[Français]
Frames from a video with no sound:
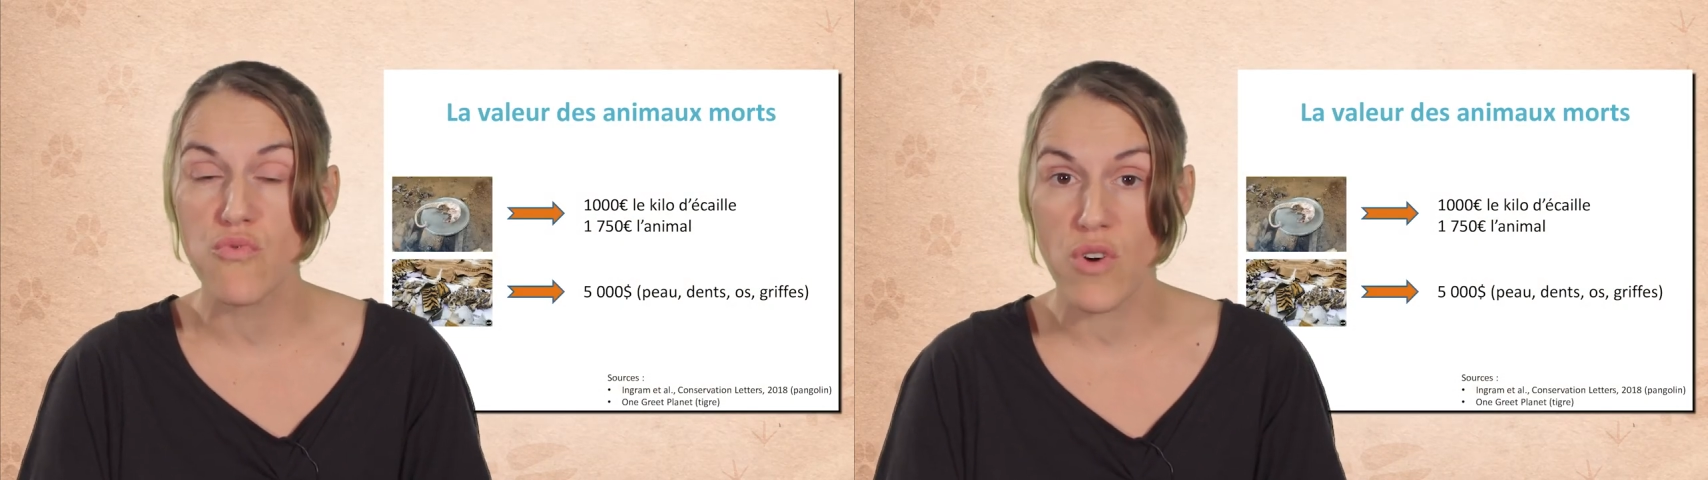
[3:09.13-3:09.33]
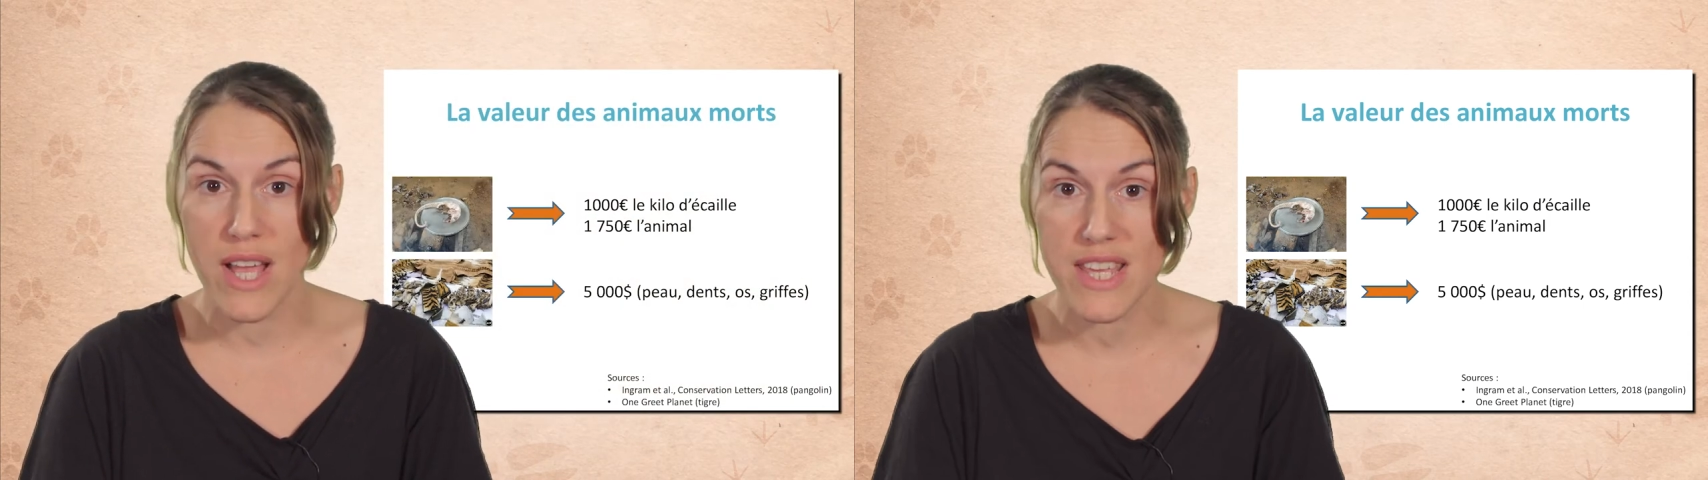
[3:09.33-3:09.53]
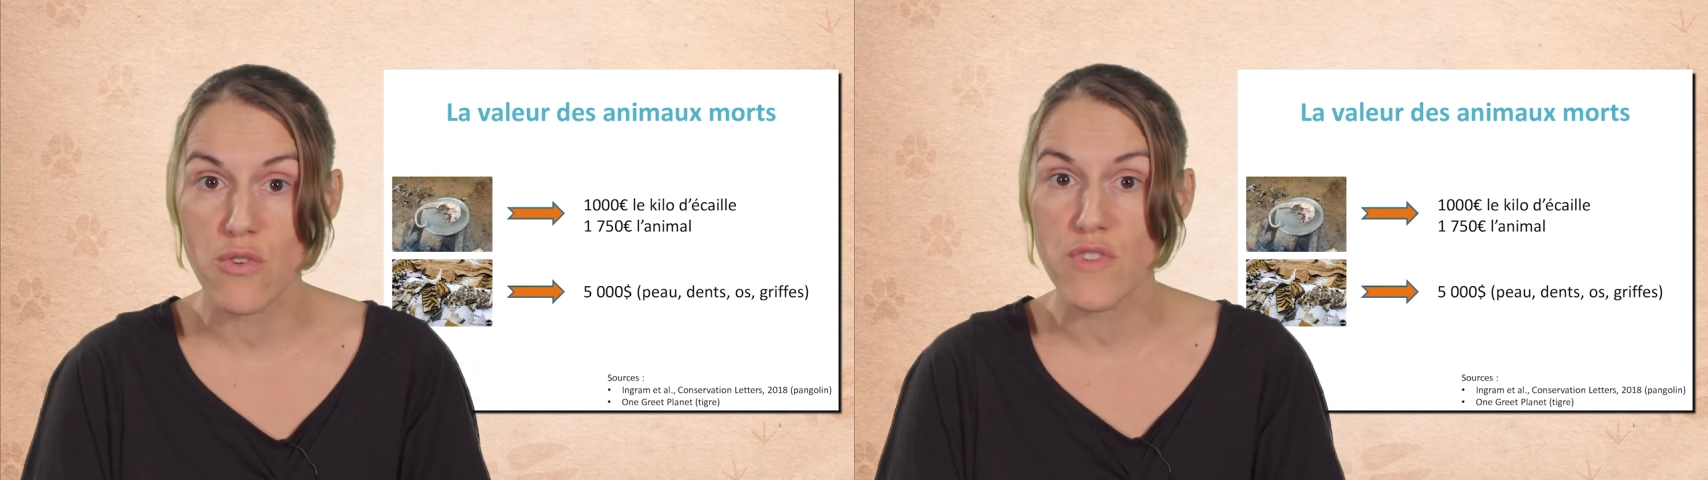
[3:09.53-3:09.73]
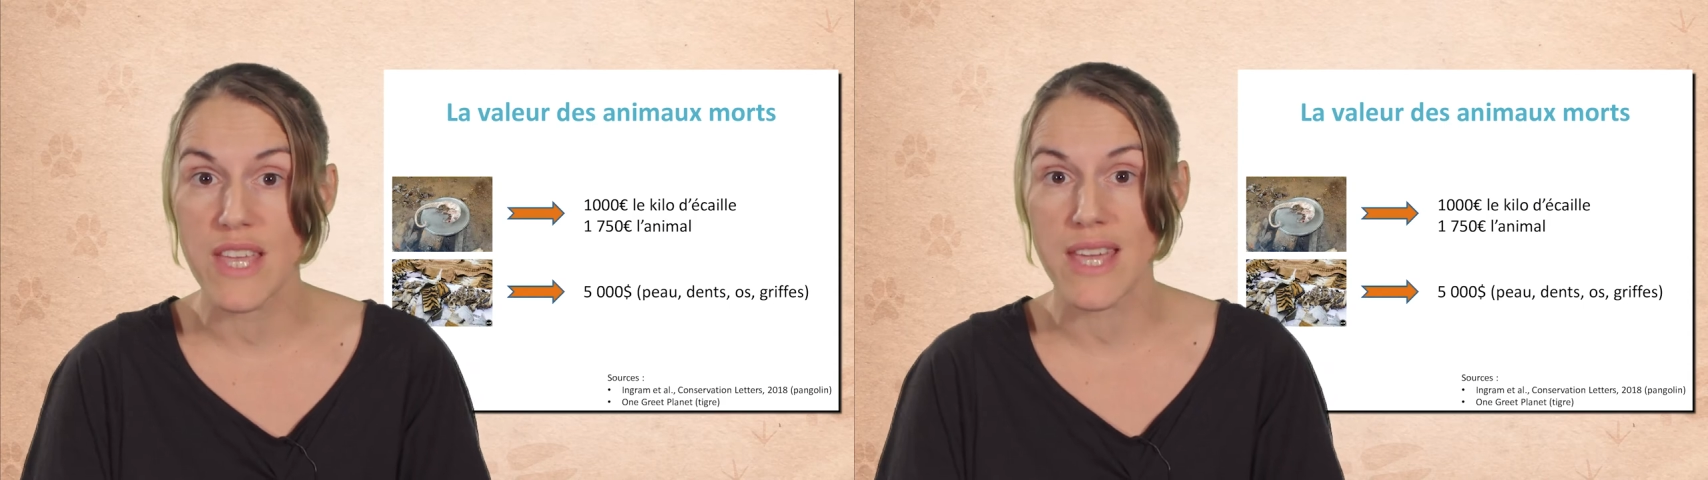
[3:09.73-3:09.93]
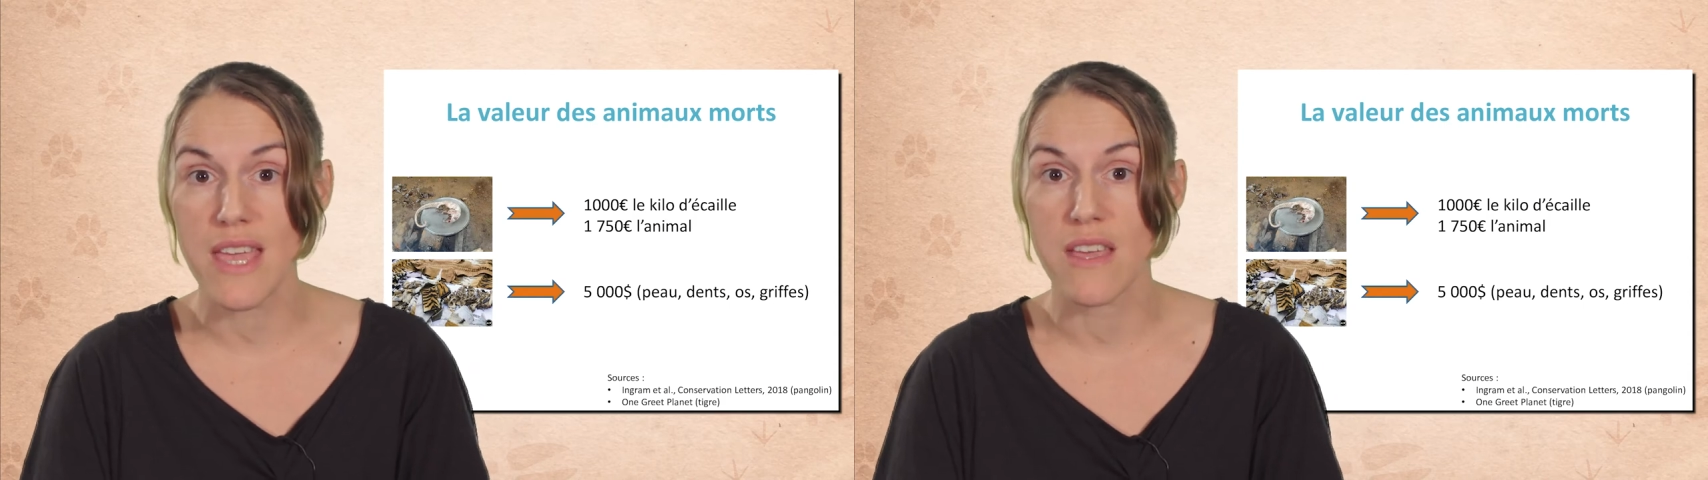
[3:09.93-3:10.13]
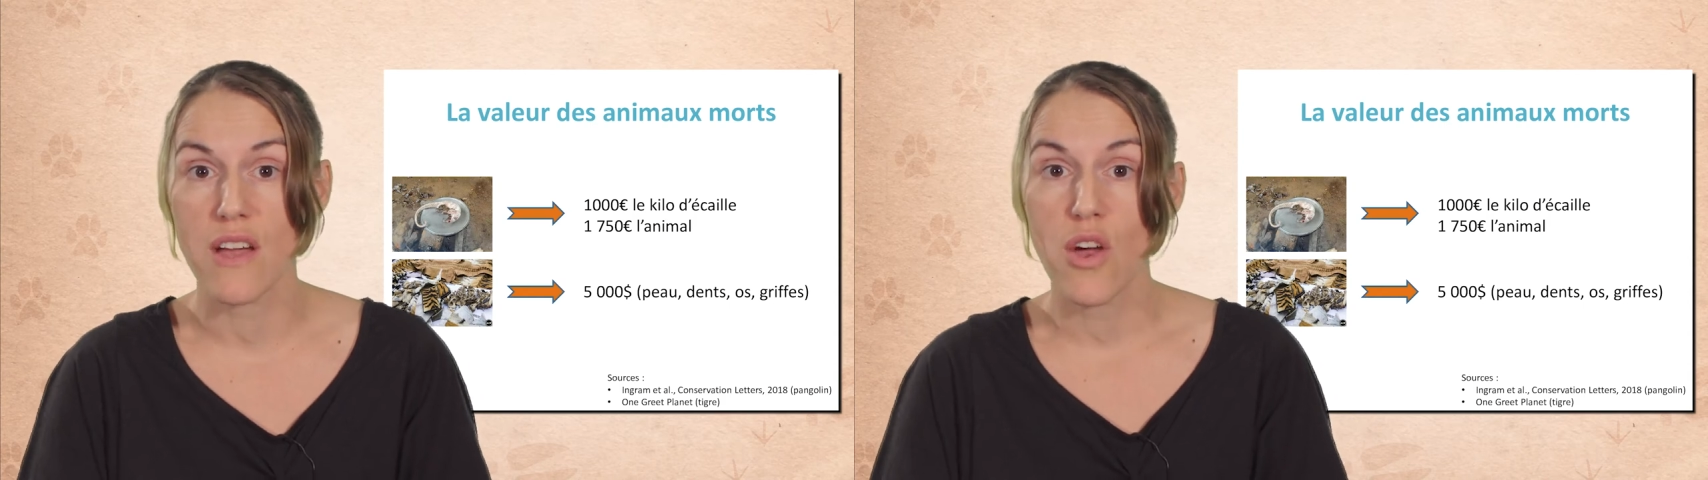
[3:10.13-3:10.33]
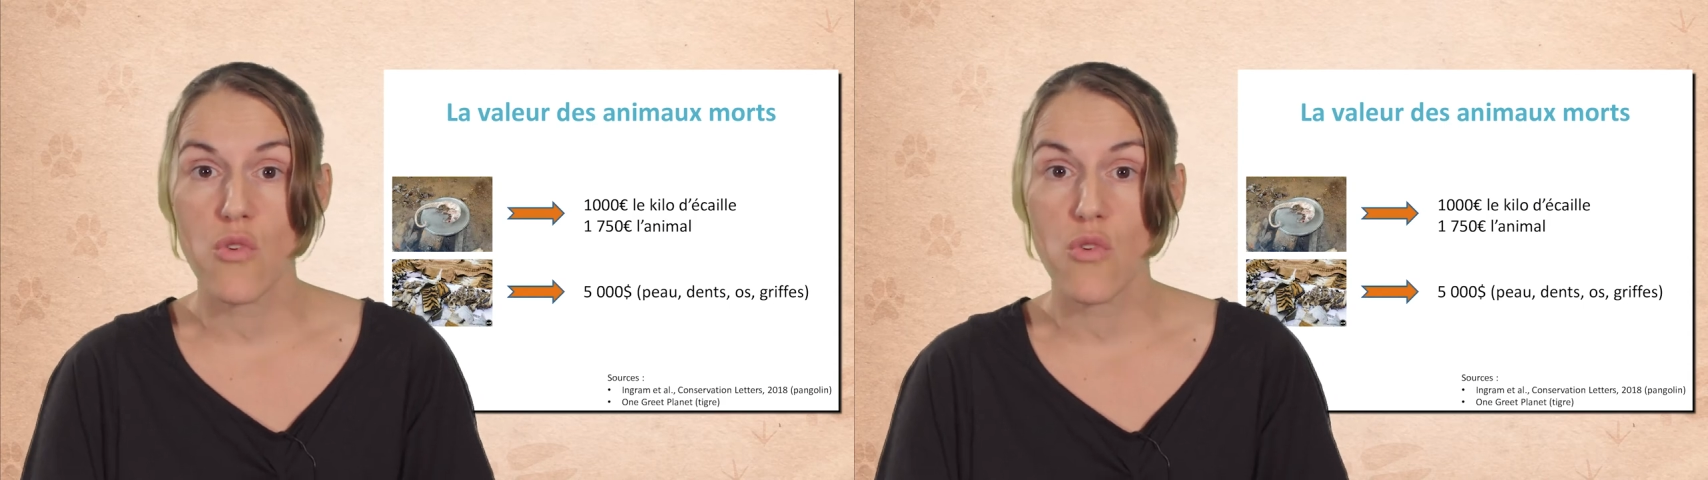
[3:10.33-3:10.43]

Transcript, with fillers: pour un kilo d'écailles